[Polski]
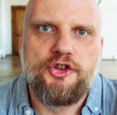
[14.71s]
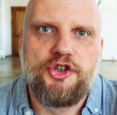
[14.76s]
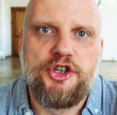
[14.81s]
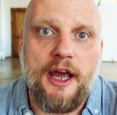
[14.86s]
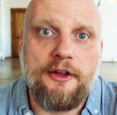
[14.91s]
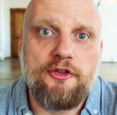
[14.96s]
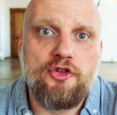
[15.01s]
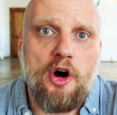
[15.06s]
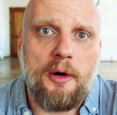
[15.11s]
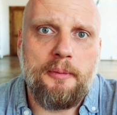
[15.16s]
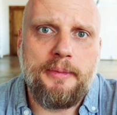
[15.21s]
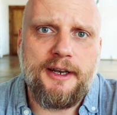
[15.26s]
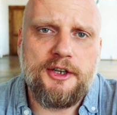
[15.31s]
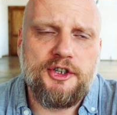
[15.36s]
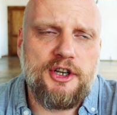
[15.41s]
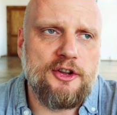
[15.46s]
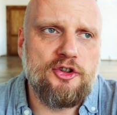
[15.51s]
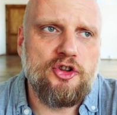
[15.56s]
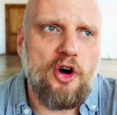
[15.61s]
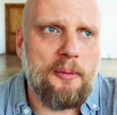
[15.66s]
Dzień dobry,
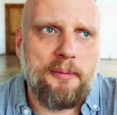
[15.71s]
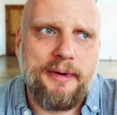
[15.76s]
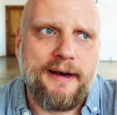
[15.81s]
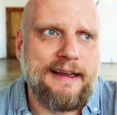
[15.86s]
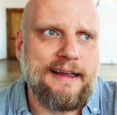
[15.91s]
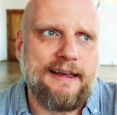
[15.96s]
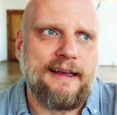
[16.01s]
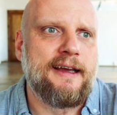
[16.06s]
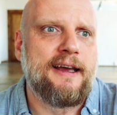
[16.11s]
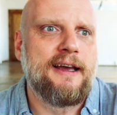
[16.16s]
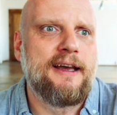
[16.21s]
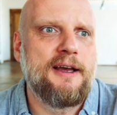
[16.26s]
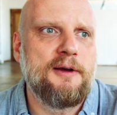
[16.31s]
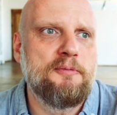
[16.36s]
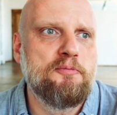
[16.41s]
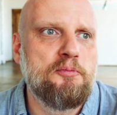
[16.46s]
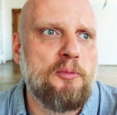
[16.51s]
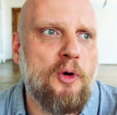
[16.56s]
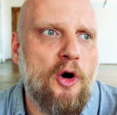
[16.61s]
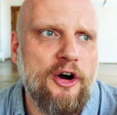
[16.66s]
dzień dobry,
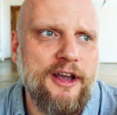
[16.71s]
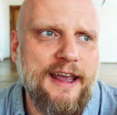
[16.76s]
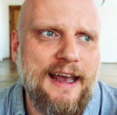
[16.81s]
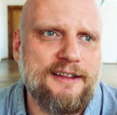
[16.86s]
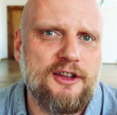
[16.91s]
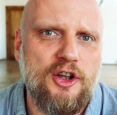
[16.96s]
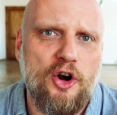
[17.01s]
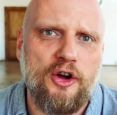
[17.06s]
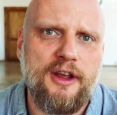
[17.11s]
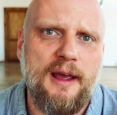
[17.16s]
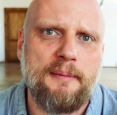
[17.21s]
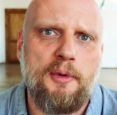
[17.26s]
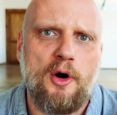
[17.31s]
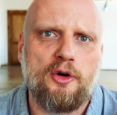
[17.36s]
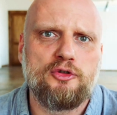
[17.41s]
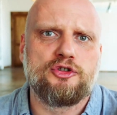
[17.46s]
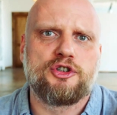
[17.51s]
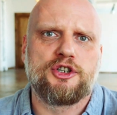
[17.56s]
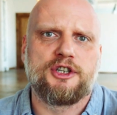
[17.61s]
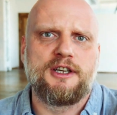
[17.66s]
moje drogie
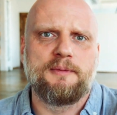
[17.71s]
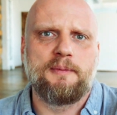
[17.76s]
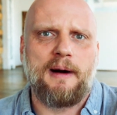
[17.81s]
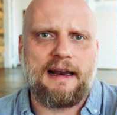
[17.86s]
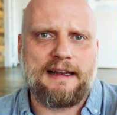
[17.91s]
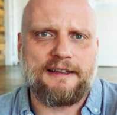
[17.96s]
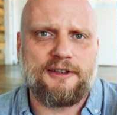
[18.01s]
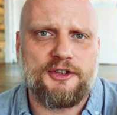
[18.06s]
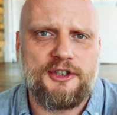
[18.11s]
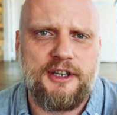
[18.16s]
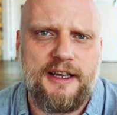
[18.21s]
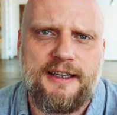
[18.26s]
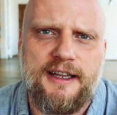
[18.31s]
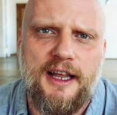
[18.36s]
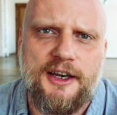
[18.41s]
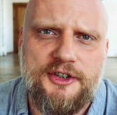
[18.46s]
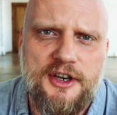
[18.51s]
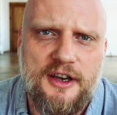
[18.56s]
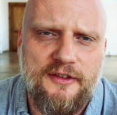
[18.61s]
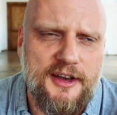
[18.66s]
bączki, bardzo
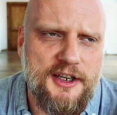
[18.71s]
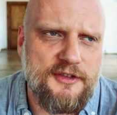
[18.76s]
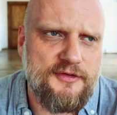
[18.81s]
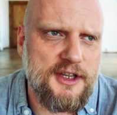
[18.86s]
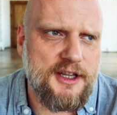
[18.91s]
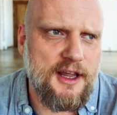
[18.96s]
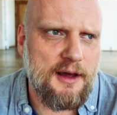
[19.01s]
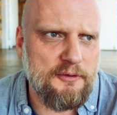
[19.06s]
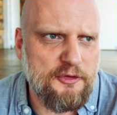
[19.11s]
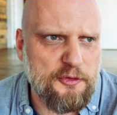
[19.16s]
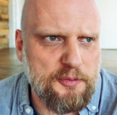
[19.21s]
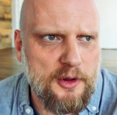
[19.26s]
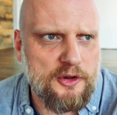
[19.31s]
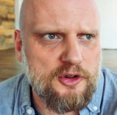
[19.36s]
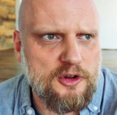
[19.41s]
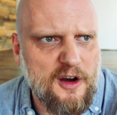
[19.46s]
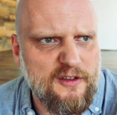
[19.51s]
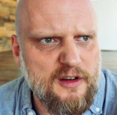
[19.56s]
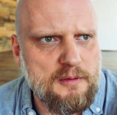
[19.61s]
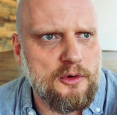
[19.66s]
serdecznie Was witam w
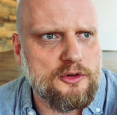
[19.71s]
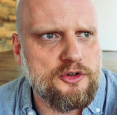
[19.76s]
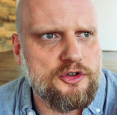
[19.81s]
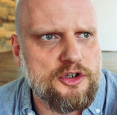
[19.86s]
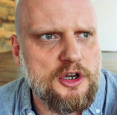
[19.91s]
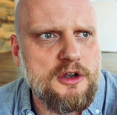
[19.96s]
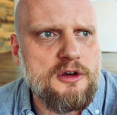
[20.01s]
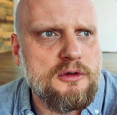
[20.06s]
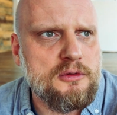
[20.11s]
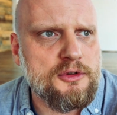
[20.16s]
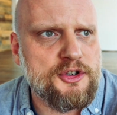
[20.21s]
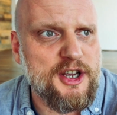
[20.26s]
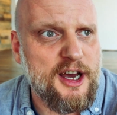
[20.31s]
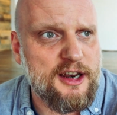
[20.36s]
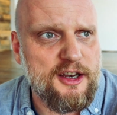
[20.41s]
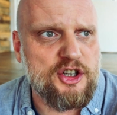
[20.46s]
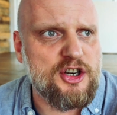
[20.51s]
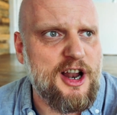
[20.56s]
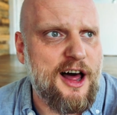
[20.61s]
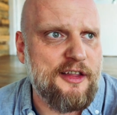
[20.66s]
piątkowym odcinku
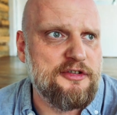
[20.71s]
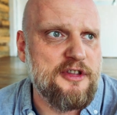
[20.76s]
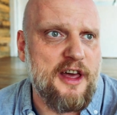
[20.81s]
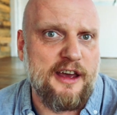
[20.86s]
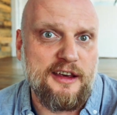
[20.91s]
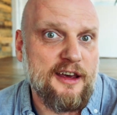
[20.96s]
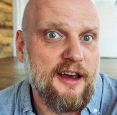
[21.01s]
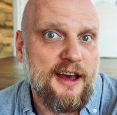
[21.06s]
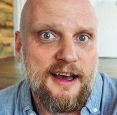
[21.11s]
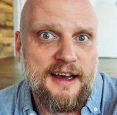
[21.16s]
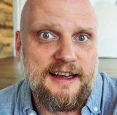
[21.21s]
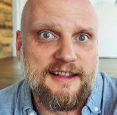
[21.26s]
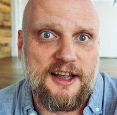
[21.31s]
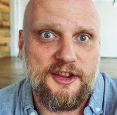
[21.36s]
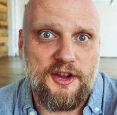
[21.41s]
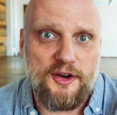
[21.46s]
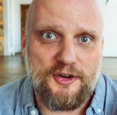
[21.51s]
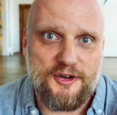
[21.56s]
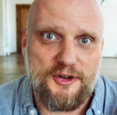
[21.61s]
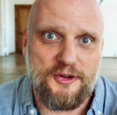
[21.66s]
serii żadnej.
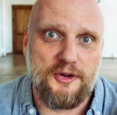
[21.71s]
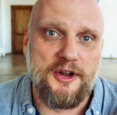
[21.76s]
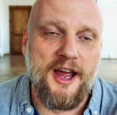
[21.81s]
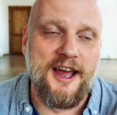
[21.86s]
Dlatego, że to